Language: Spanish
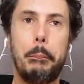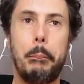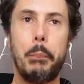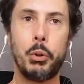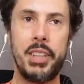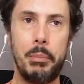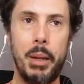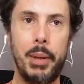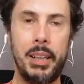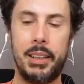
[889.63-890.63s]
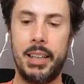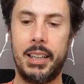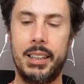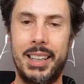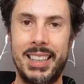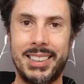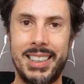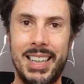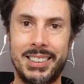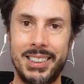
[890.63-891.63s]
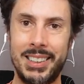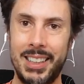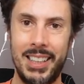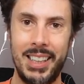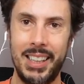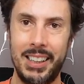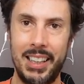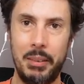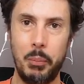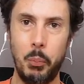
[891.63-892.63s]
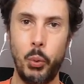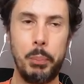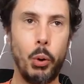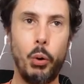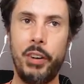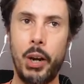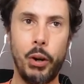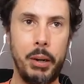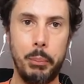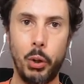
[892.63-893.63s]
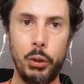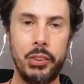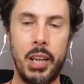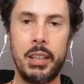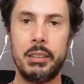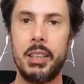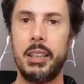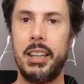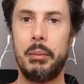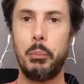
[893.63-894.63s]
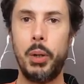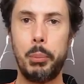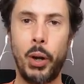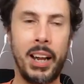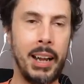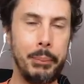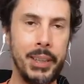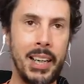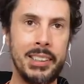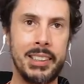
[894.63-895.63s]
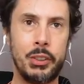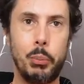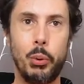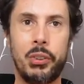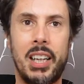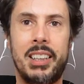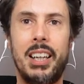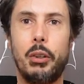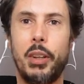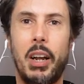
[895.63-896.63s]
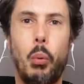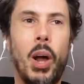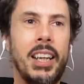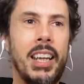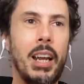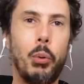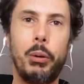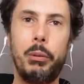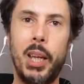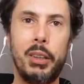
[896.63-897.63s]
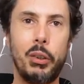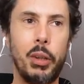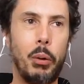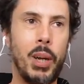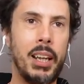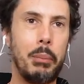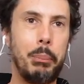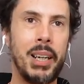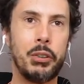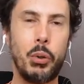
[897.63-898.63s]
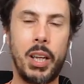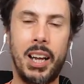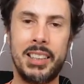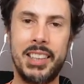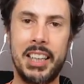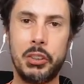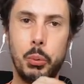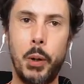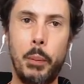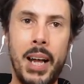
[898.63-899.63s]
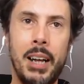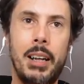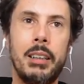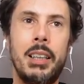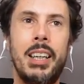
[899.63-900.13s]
Posiblemente de estas de muy poco valor en bolsa, de muy poca capitalización bursátil, donde cualquier movimiento de cualquier persona hace que suba o baja,